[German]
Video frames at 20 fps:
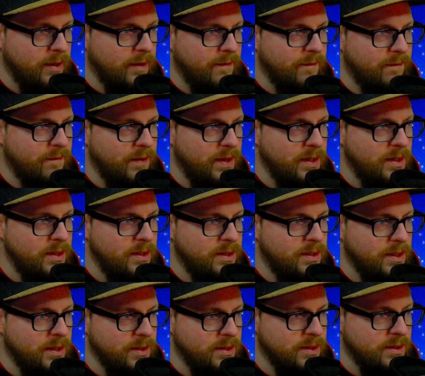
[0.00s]
Wenn ich
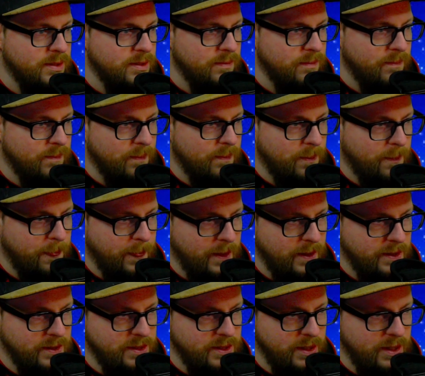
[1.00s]
jetzt
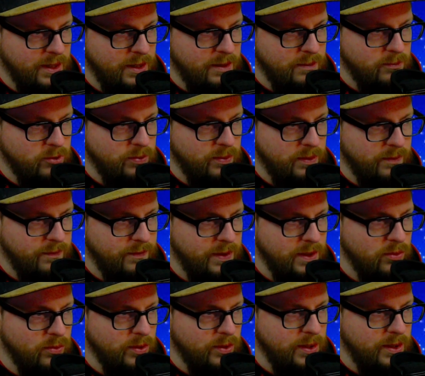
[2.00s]
die gelben spiele, wir
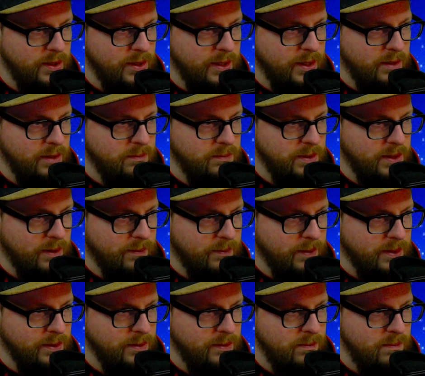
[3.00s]
ignorieren den gelben
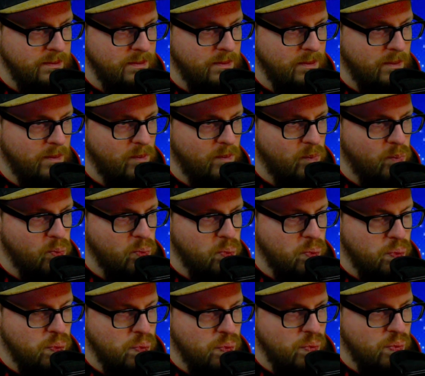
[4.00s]
Diamanten.
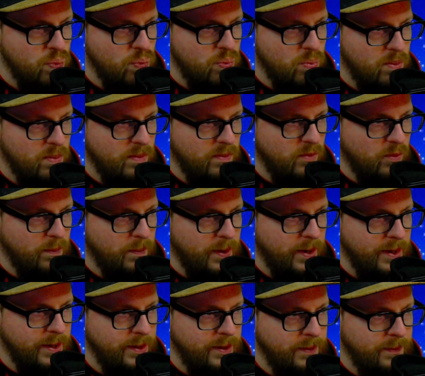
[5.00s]

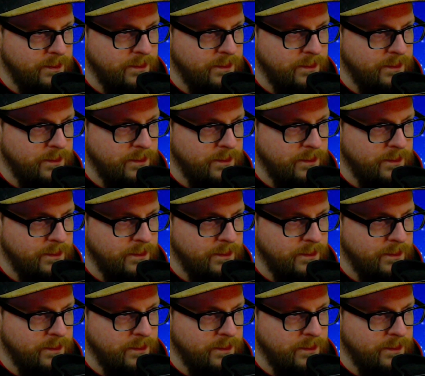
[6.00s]
Wobei,